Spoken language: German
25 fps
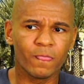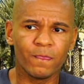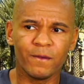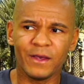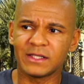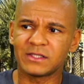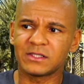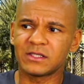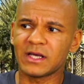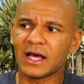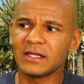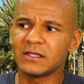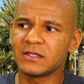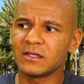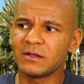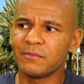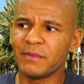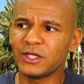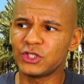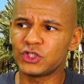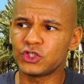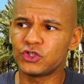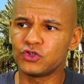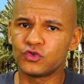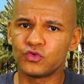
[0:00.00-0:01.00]
jetzt andere
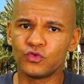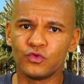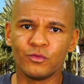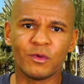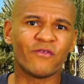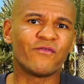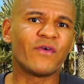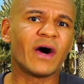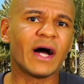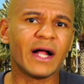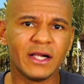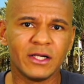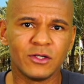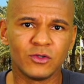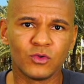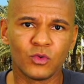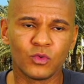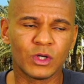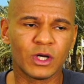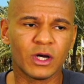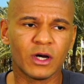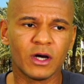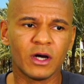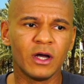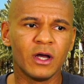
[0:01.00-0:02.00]
Menschen zu überfallen
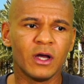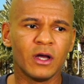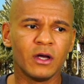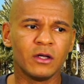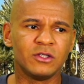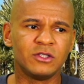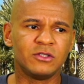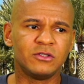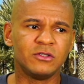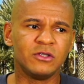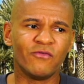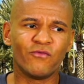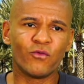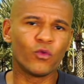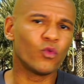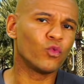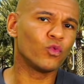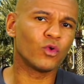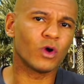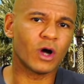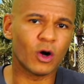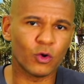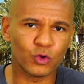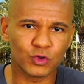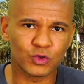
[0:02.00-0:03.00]
oder eine
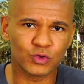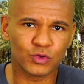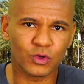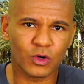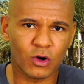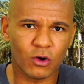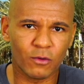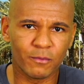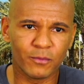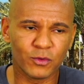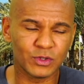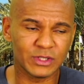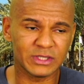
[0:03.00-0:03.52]
Wohnung auszurauben.